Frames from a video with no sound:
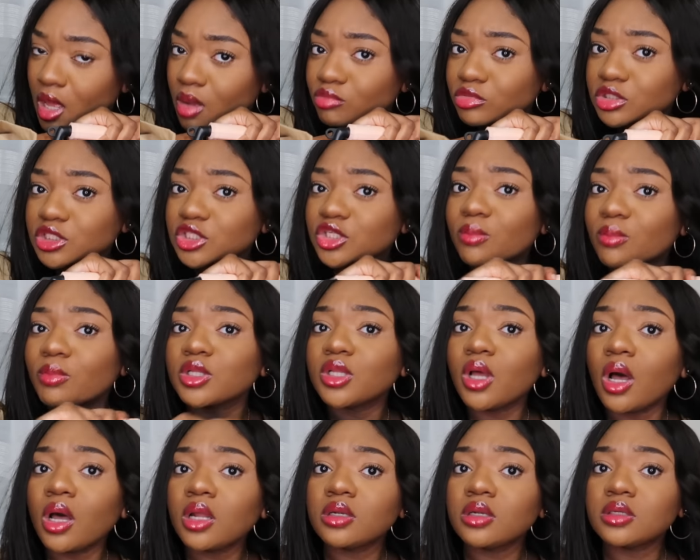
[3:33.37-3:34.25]
Moi, j'étais en
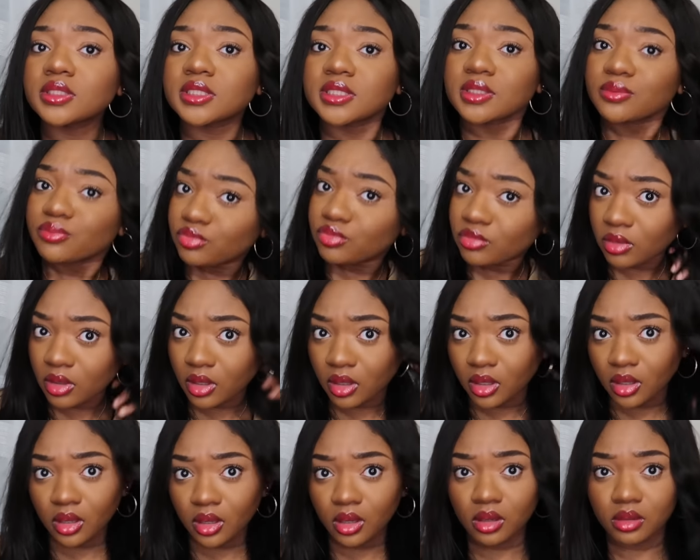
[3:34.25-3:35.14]
mode, ah non, c'est bon,
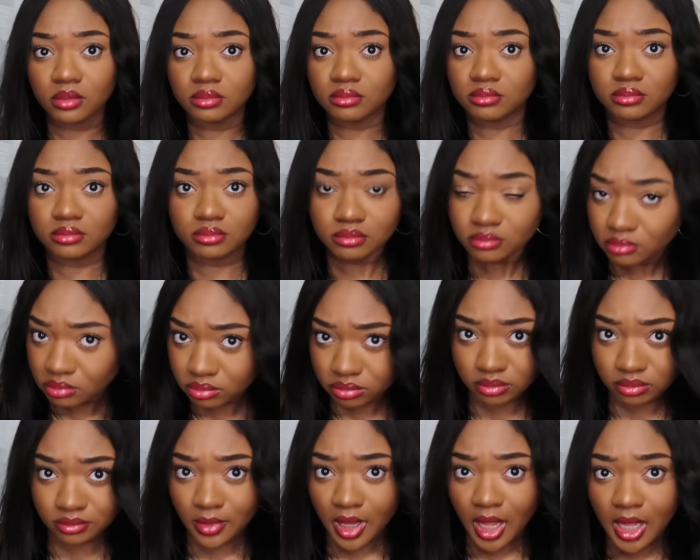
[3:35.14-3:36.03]
euh.
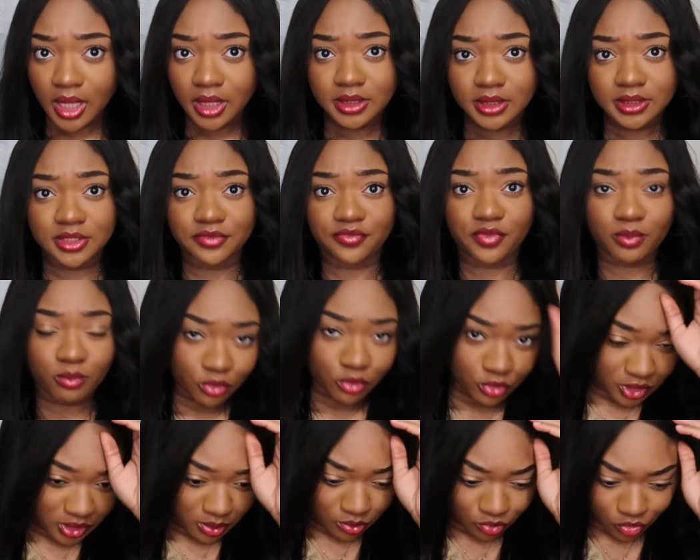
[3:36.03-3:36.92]
j'ai fait mon
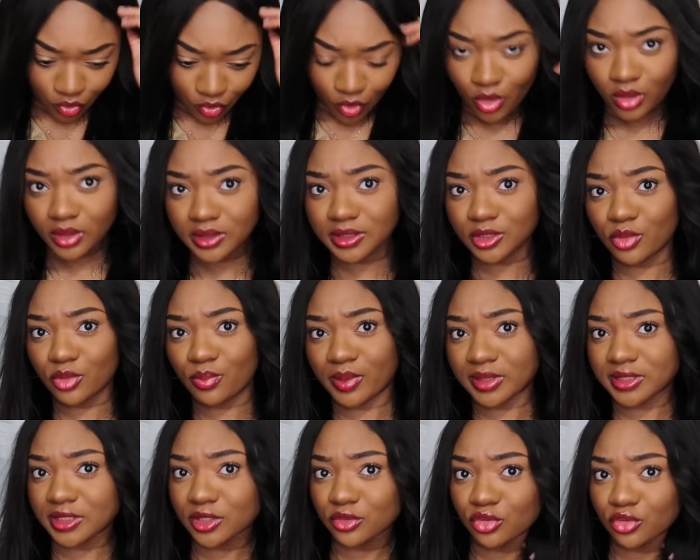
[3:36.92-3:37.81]
deuxième trou, hein, c'est le
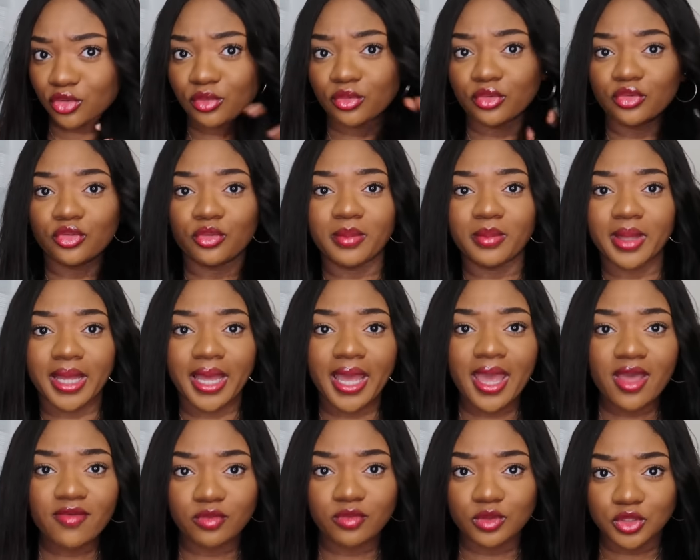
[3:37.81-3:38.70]
piercing de, de, mes
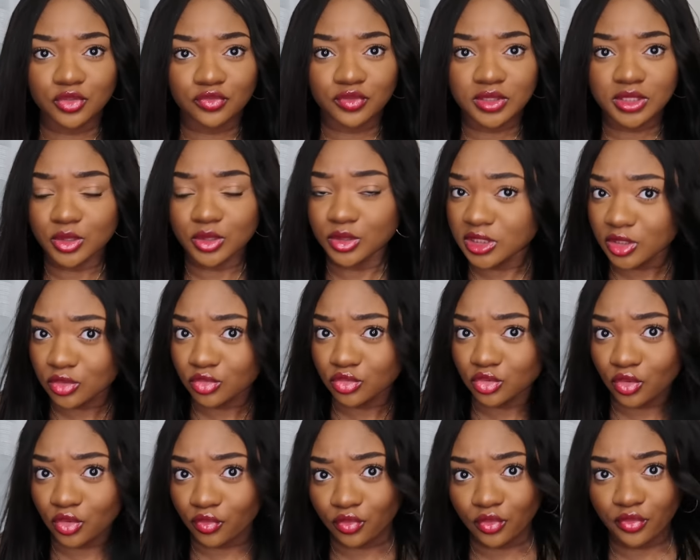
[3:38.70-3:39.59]
rêves que j'ai
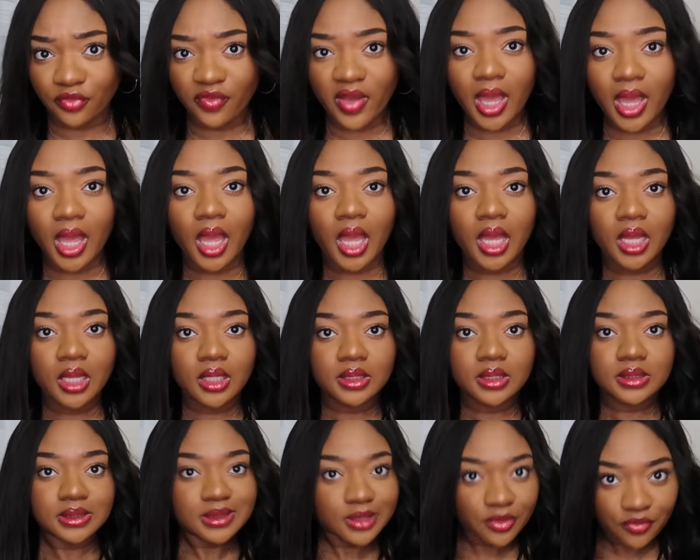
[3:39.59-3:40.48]
toujours voulu faire.
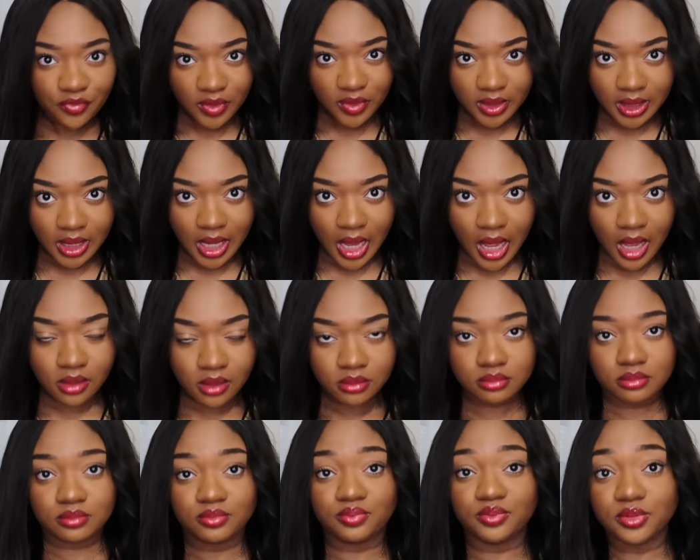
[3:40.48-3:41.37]
C'est fini là
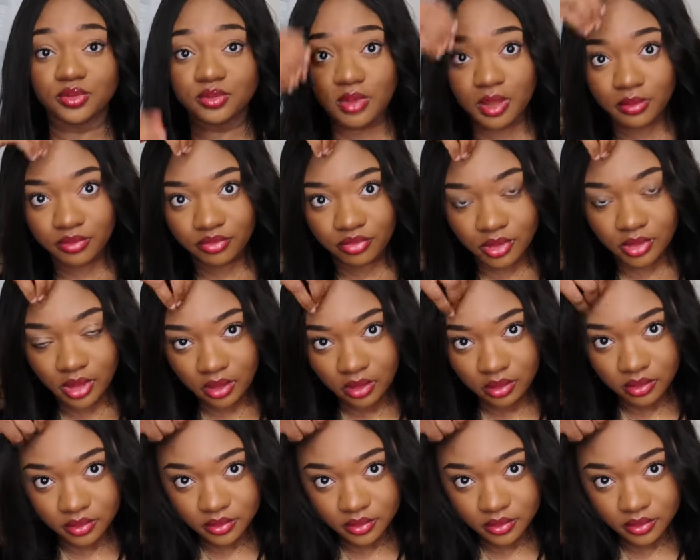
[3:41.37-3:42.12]
Bah putain.